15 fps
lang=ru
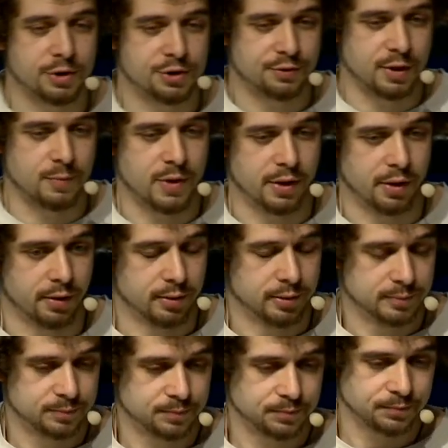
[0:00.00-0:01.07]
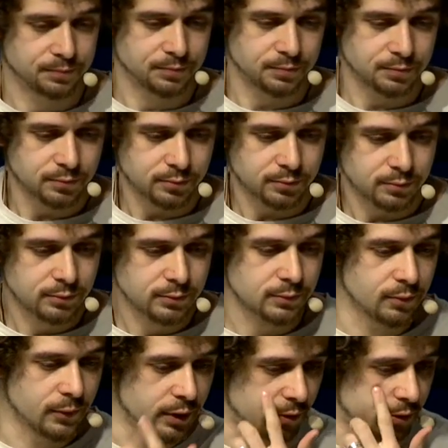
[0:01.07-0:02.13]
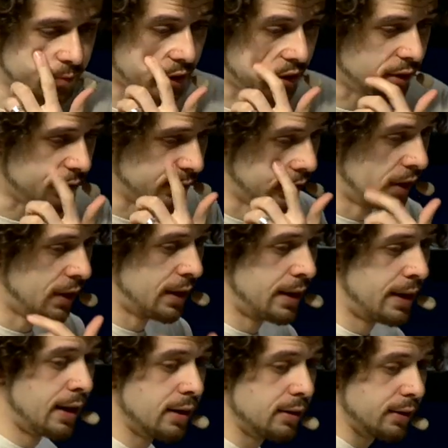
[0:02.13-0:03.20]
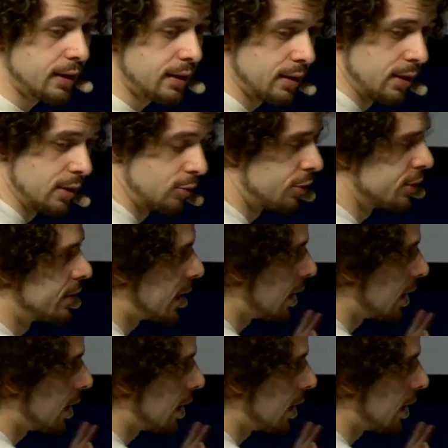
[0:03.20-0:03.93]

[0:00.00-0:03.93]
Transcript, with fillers: обращать внимание. Вот смотрите. Да? То есть,